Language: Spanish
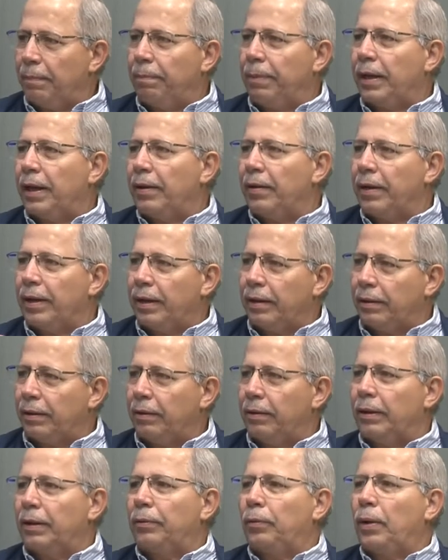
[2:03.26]
para ver
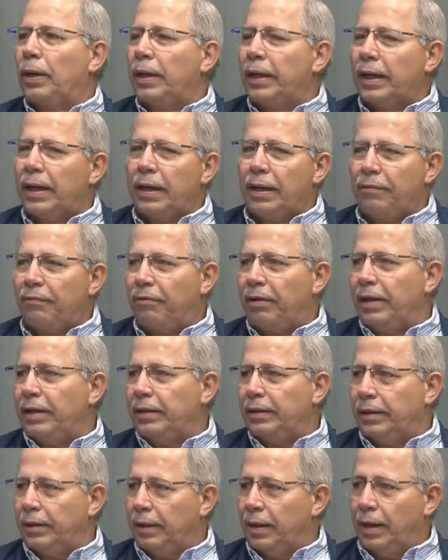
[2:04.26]
cuál era la
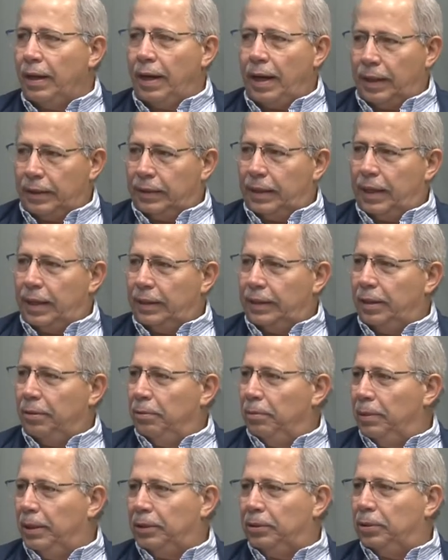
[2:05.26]
fuente. Hasta este
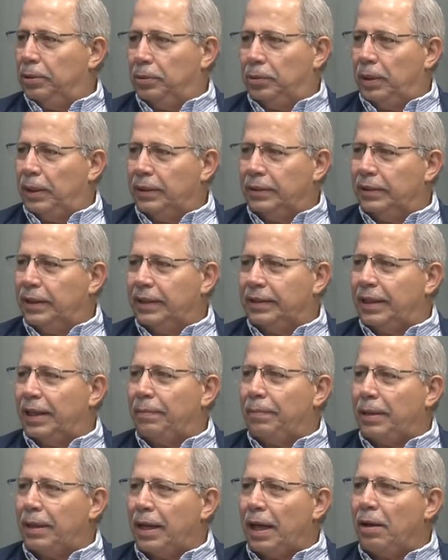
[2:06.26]
momento no han
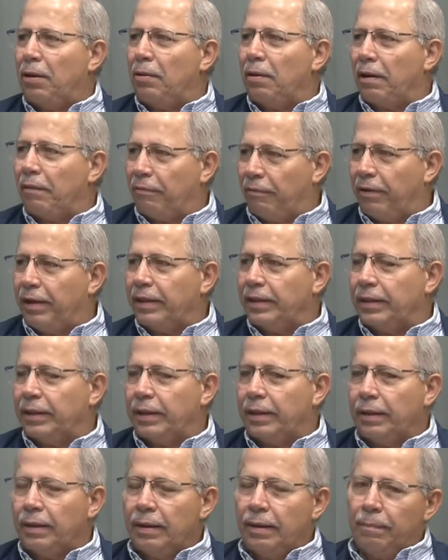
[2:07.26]
determinado la fuente,
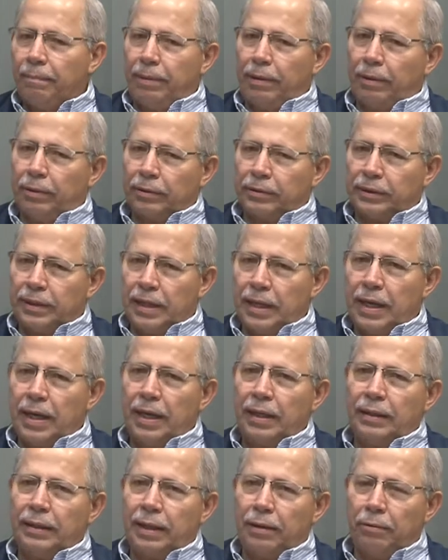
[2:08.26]
pero sí
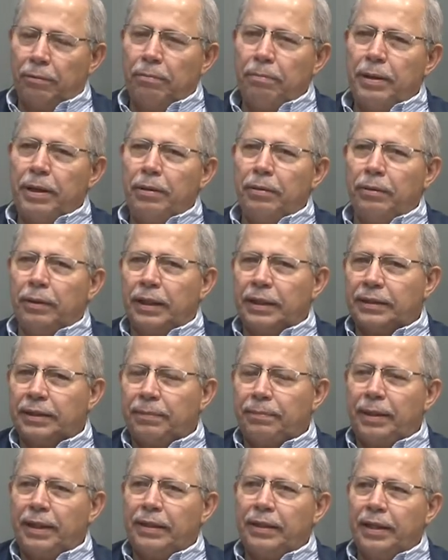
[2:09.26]
este es un virus que se
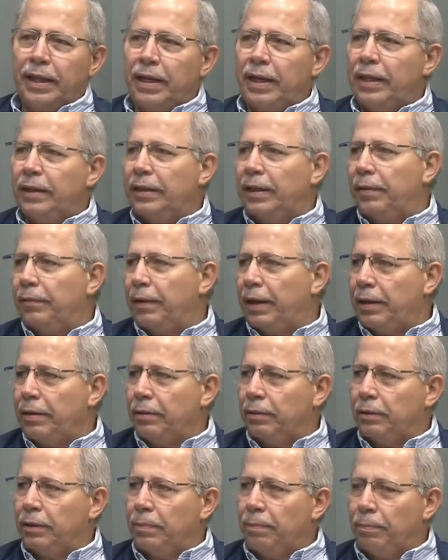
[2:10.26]
mantiene entre
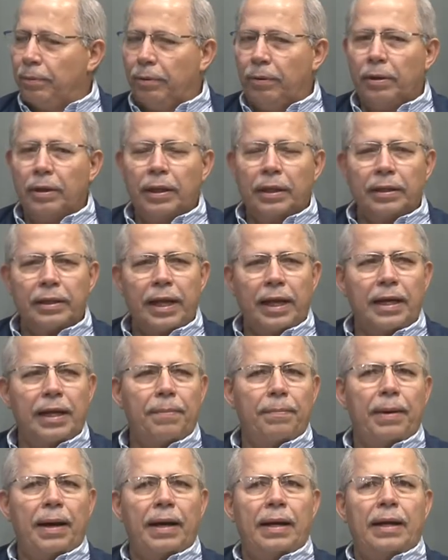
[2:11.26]
varios tipos de
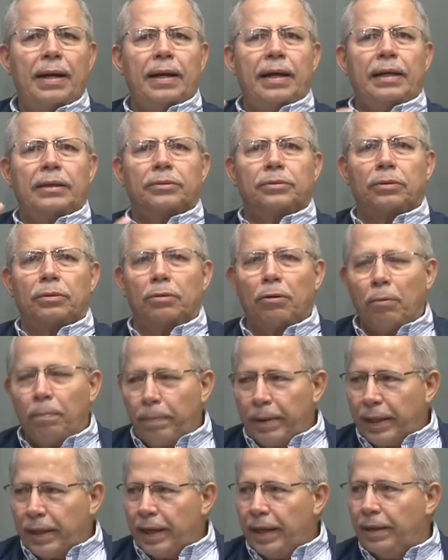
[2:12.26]
animales que son
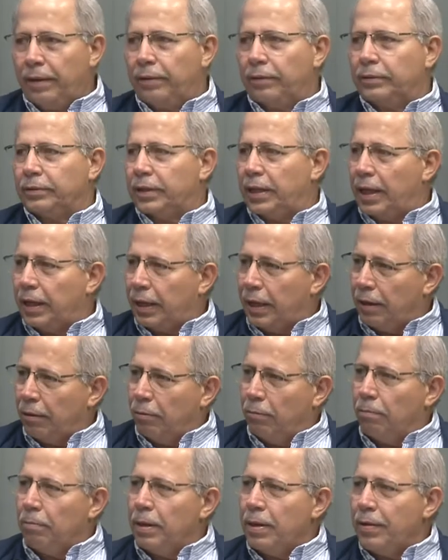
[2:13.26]
hospederos, o sea, que
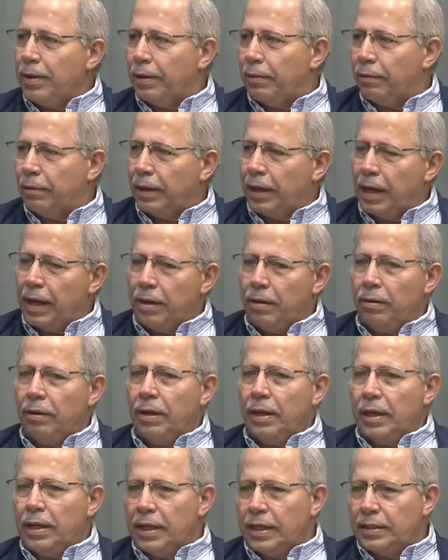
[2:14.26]
convive con ellos
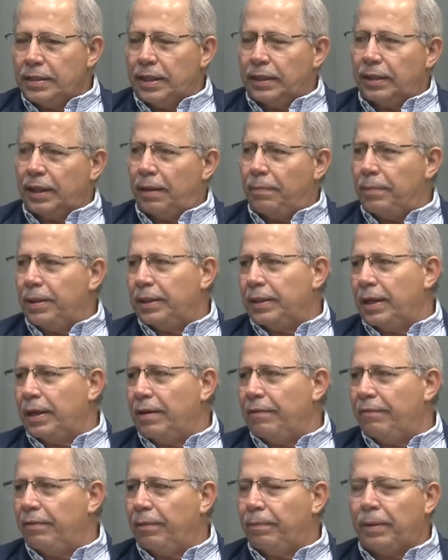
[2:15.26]
y se transmiten la
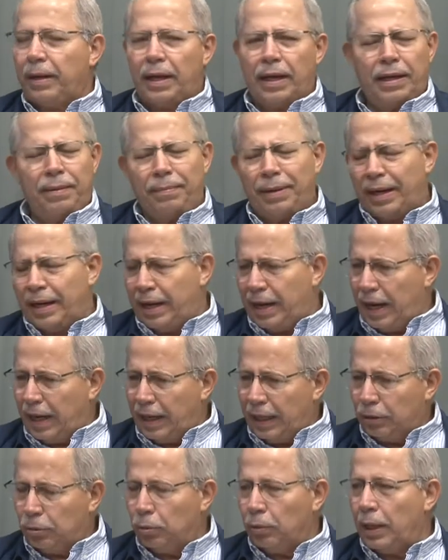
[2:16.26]
enfermedad de manera
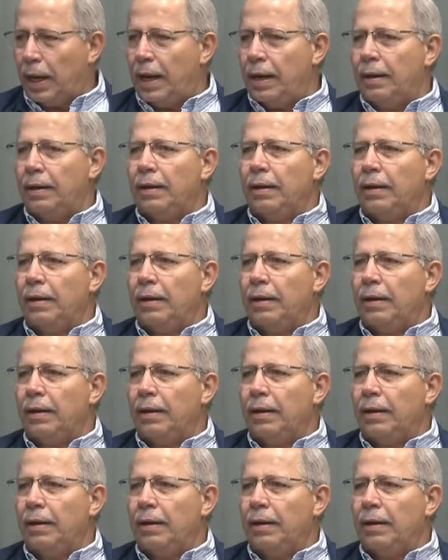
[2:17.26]
natural.